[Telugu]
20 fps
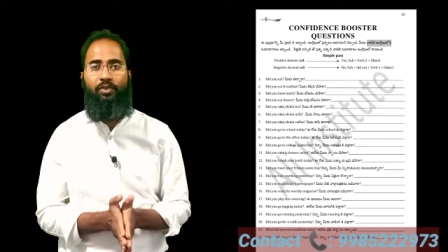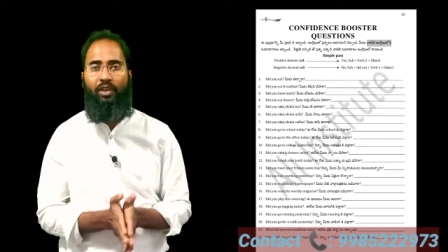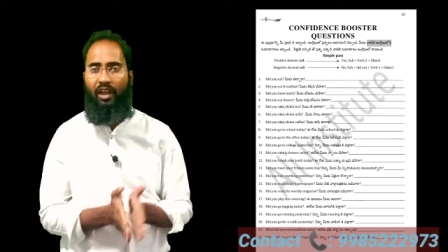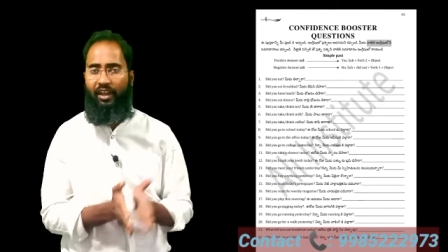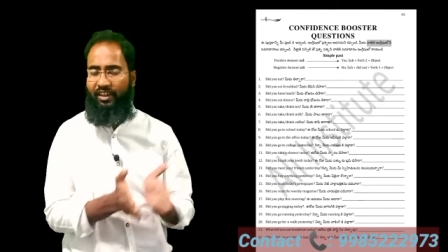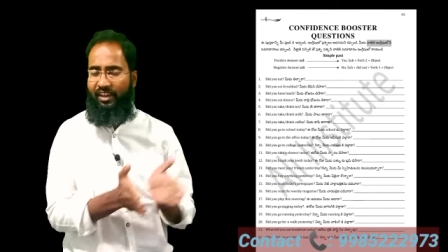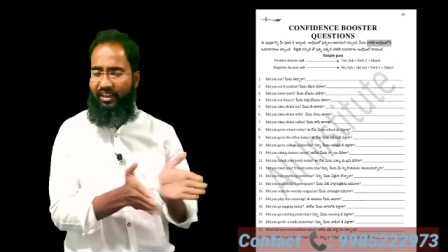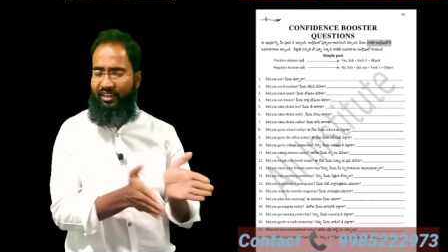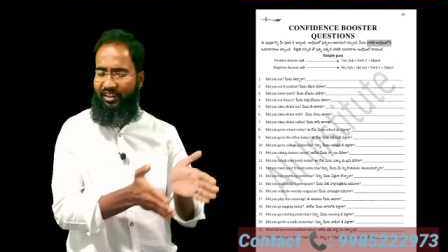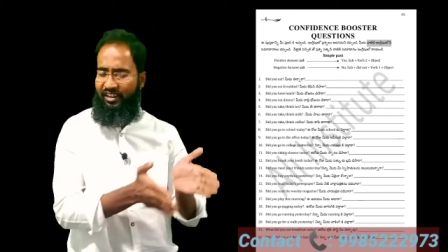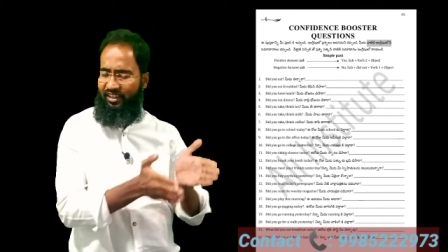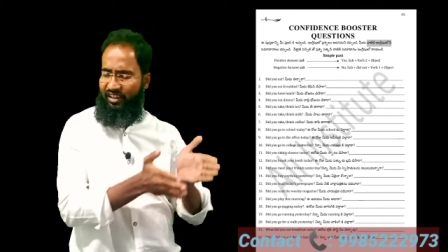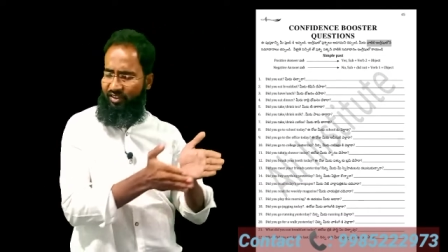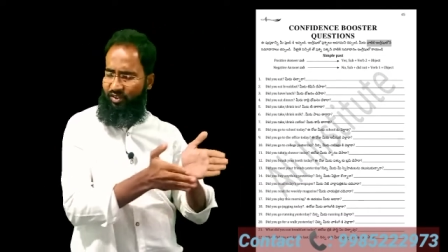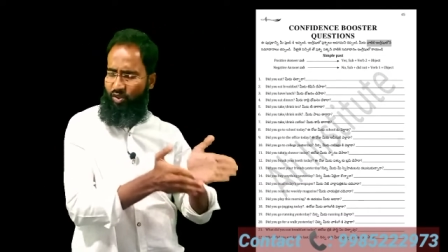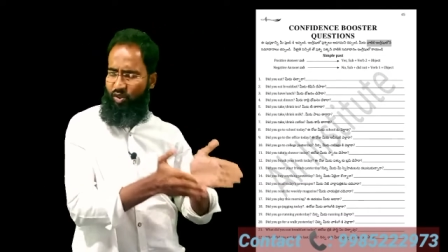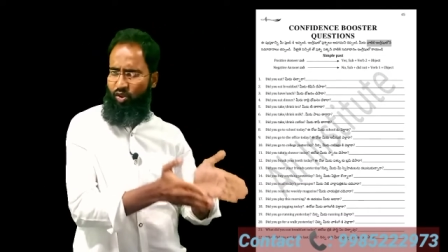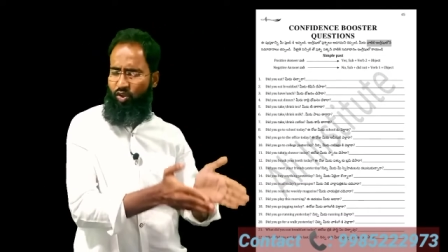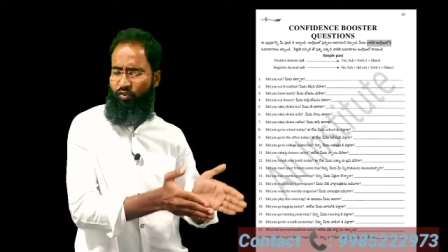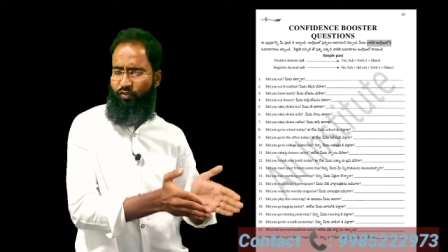అదేంటంటే
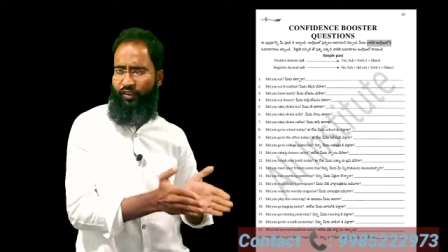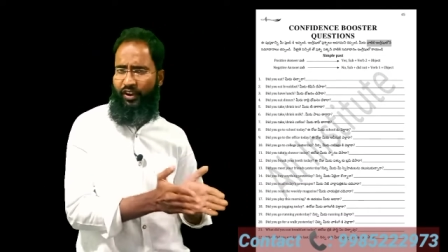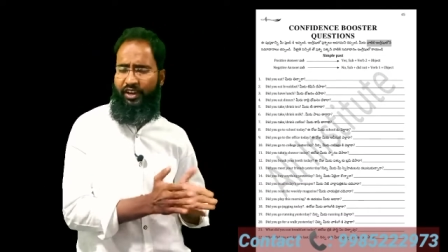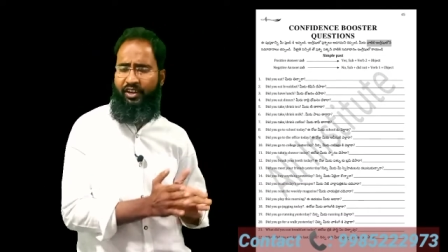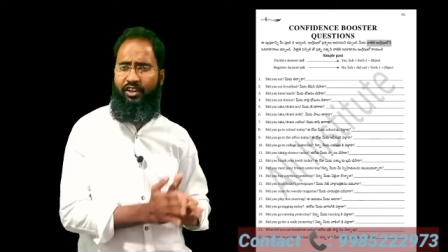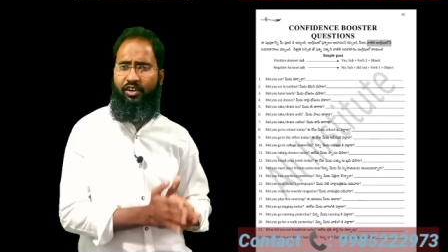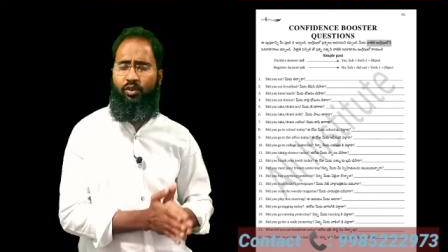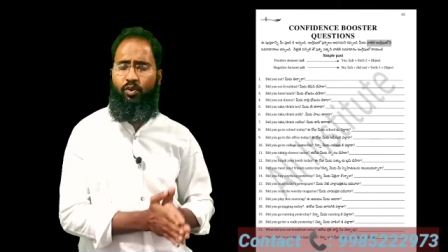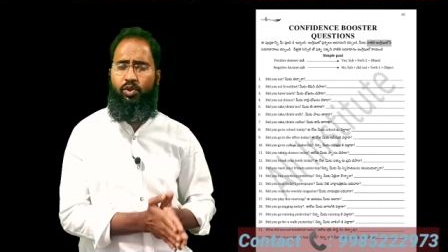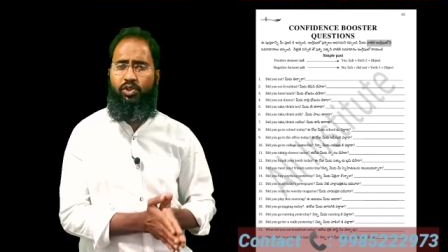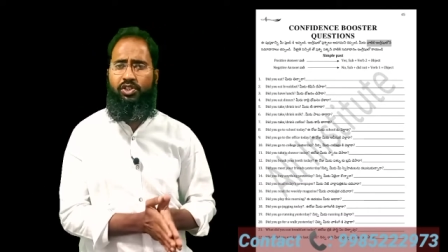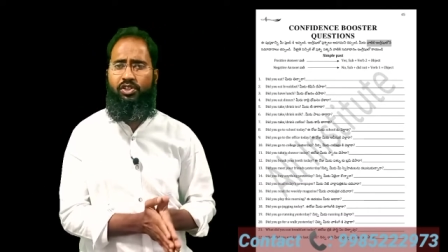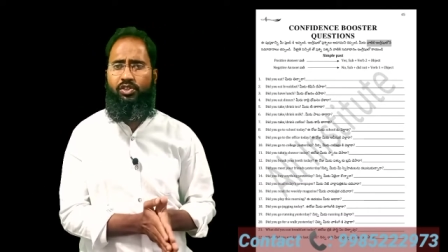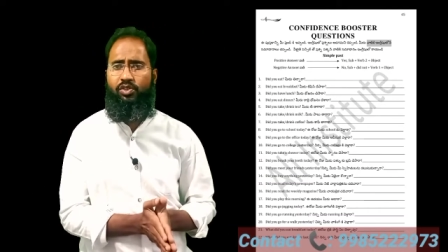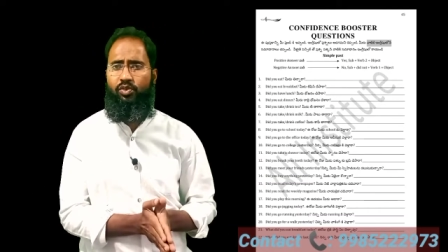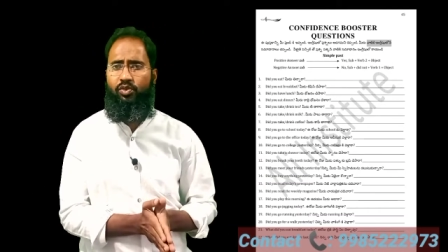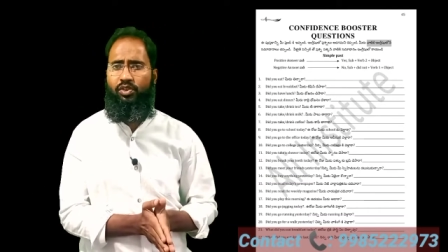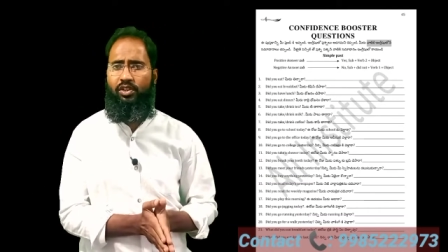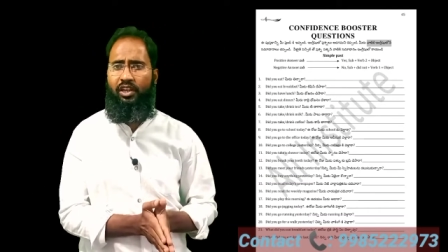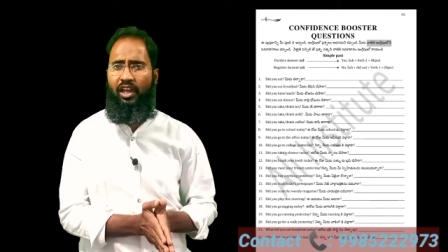అందులో ఒక ఫైవ్ హండ్రెడ్ క్వశ్చన్స్
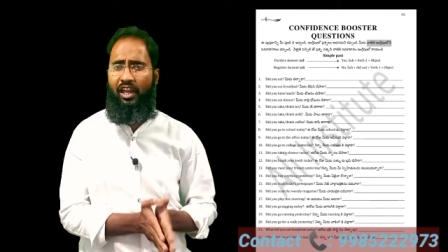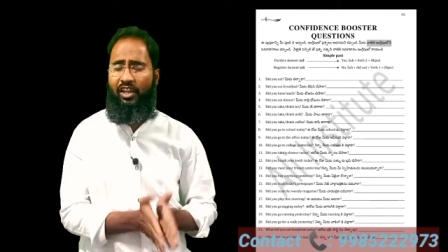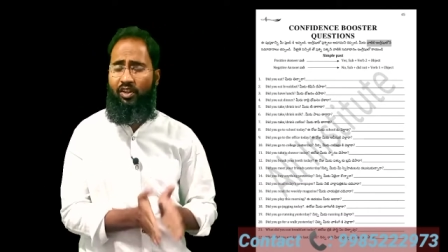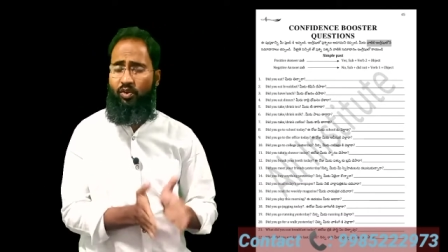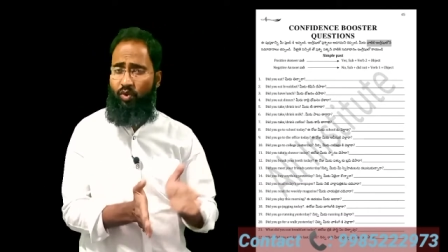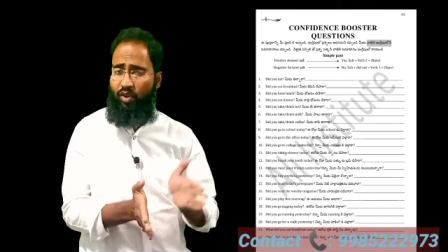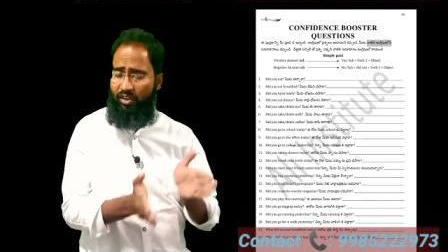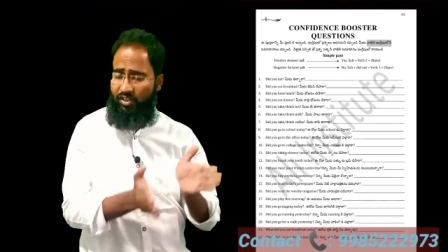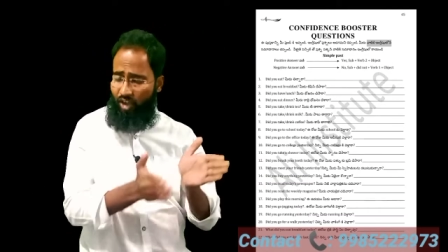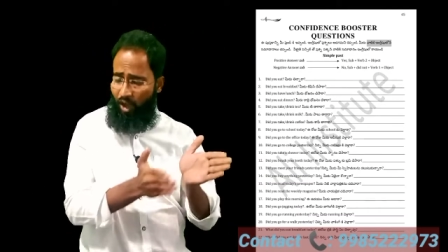ఉన్నాయి అది కూడా